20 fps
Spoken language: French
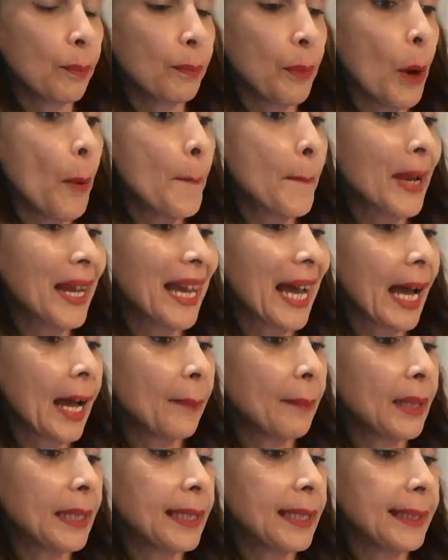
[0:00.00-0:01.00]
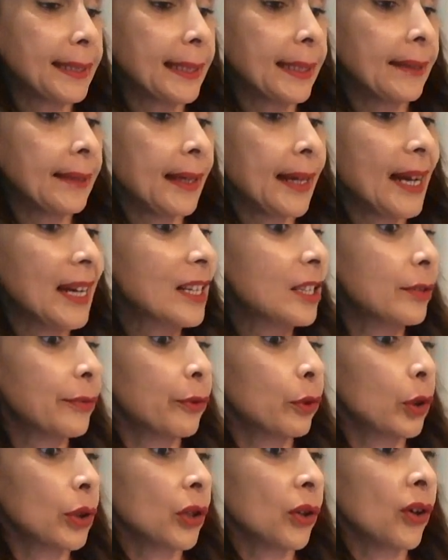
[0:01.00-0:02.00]
pommes caramélisées
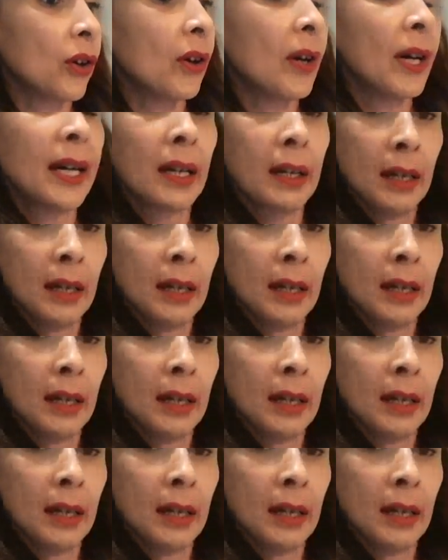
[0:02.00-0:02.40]
exfoliant.